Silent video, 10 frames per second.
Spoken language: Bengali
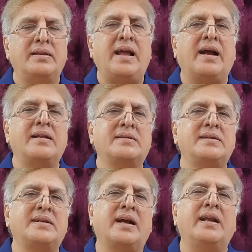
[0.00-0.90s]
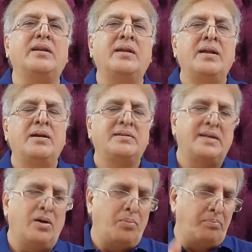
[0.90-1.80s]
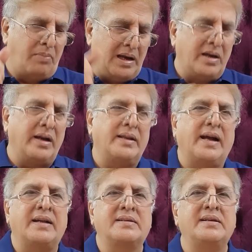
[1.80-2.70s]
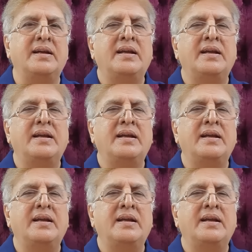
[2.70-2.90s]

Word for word: দেখাচ্ছে সেখানে যে মালিকানা দেখাচ্ছে